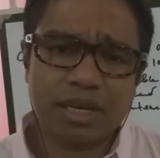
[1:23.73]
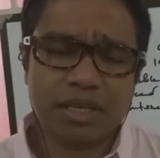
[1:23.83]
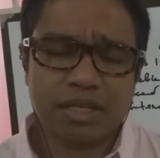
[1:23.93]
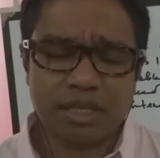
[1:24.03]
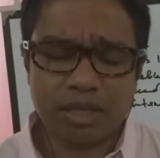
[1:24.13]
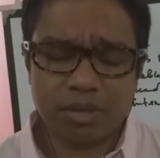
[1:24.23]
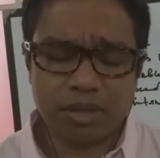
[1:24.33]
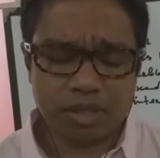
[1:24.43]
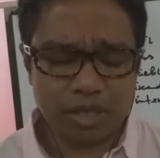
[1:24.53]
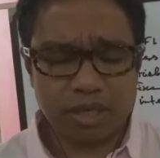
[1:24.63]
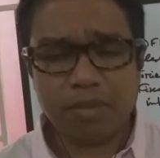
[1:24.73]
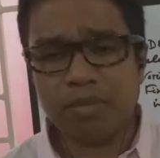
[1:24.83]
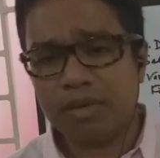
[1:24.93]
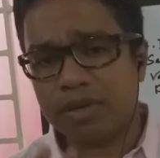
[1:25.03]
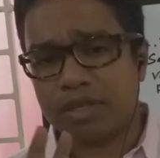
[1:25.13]
কাকে সেটা শিখলাম
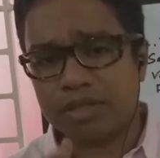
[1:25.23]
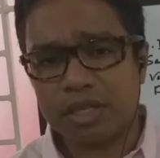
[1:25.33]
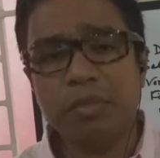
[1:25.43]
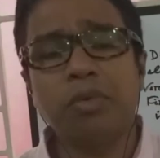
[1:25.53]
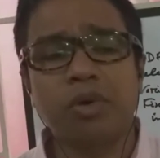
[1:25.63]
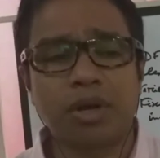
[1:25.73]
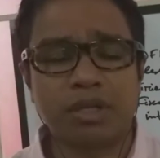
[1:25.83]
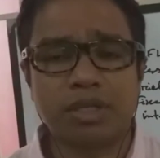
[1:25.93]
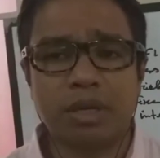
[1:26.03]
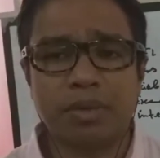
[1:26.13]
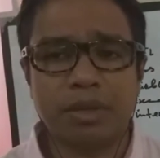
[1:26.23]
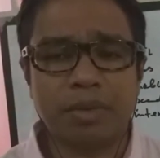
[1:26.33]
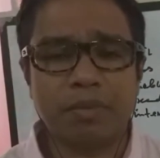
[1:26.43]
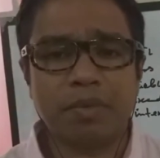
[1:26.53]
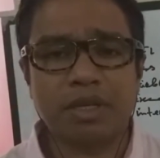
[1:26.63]
লিভারেজ তিন প্রকার যেটা আমাদের
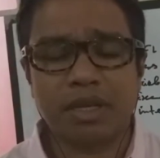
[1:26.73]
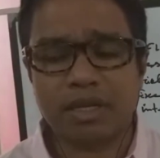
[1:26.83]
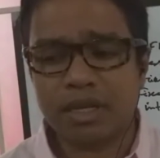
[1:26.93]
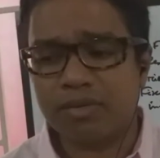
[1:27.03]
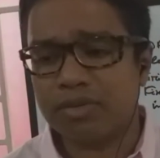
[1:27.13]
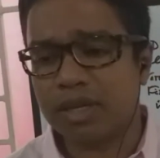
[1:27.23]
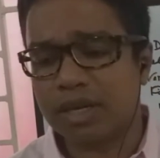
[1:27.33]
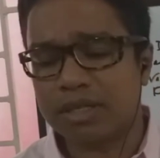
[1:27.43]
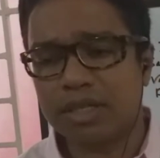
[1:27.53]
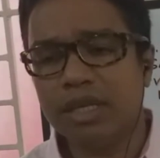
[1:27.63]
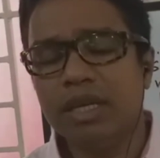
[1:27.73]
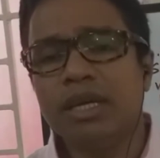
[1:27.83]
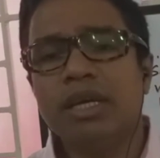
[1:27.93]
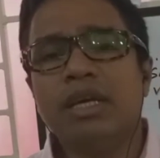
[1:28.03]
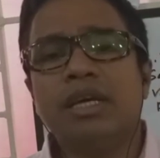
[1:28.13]
ম্যাথমেটিক্যাল টার্মসে আসে
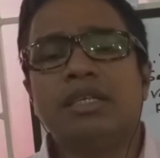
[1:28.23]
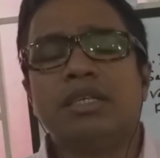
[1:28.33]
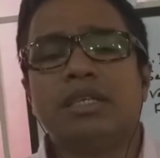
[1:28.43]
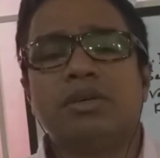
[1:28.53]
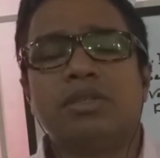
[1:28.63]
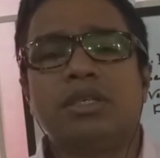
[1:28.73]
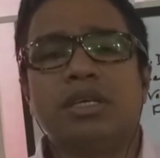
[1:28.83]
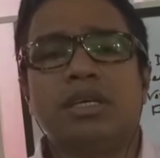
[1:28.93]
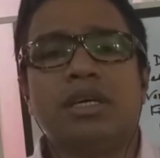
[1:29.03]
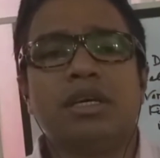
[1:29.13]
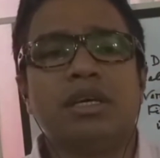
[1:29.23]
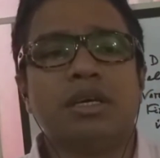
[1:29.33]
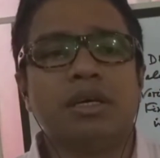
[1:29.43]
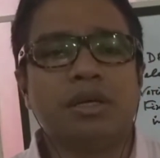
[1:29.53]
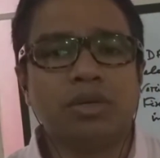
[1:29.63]
সেটা হচ্ছে
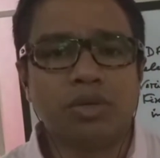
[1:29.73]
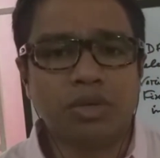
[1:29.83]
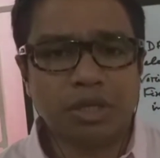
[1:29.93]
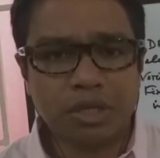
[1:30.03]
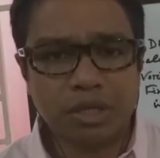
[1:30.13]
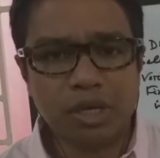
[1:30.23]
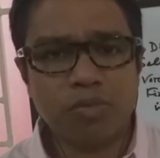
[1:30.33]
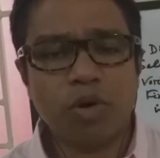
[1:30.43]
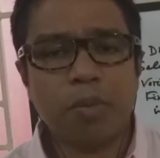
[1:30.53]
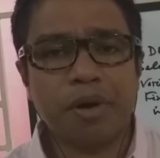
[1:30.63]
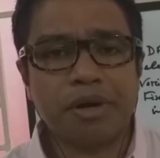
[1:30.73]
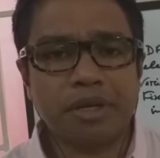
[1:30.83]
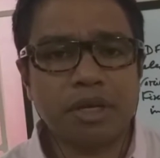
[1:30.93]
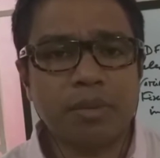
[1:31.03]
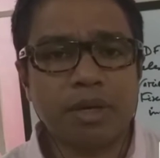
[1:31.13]
ডিগ্রি অফ অপারেটিং
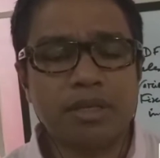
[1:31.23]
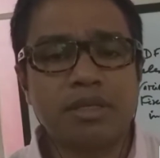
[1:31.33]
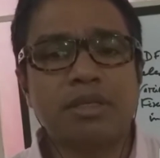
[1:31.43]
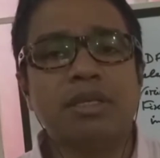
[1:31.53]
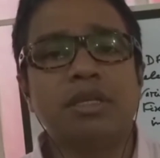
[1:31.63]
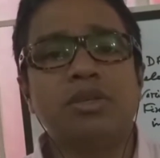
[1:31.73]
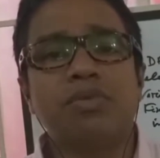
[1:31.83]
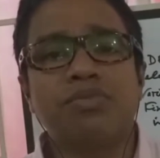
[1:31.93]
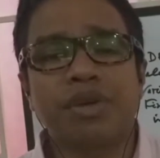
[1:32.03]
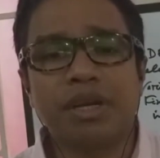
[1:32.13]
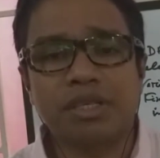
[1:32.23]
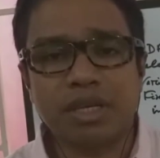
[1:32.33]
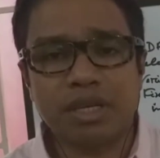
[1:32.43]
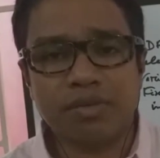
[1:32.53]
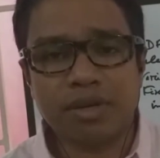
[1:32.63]
লিভারেজ ডিগ্রি অফ
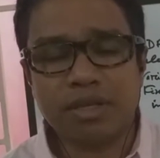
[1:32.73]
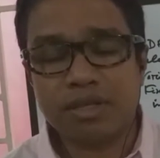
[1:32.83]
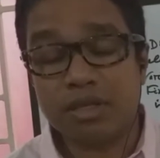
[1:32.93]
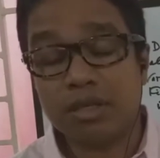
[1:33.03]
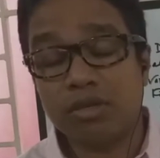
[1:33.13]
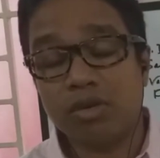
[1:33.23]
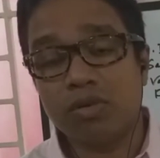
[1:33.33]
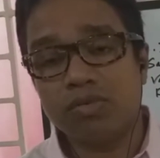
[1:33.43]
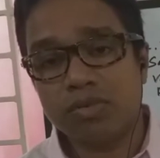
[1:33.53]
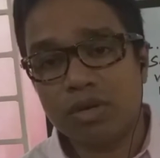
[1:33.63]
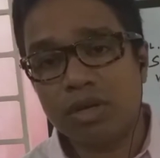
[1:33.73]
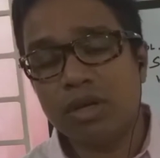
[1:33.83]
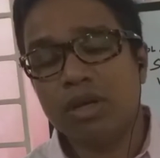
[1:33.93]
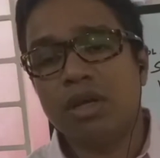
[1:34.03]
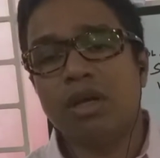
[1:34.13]
ফাইন্যান্সিয়াল লিভারেজ ডিগ্রি অফ
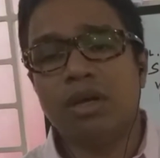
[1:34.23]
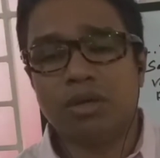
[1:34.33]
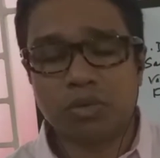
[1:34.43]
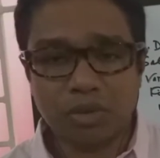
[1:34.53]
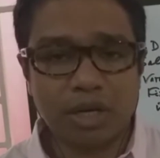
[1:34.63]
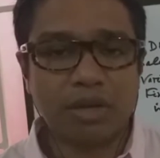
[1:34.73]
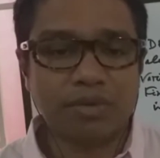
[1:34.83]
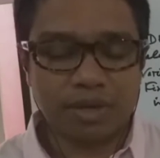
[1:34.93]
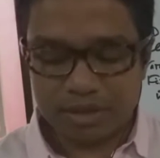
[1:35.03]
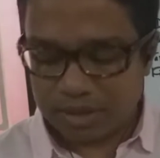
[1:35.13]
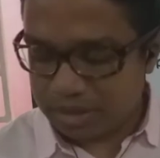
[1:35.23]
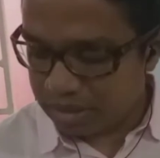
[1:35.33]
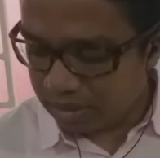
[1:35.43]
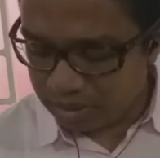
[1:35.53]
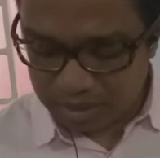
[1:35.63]
টোটাল লিভারেজ
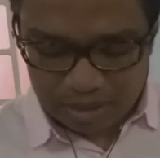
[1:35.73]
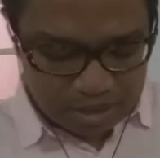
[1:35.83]
তাহলে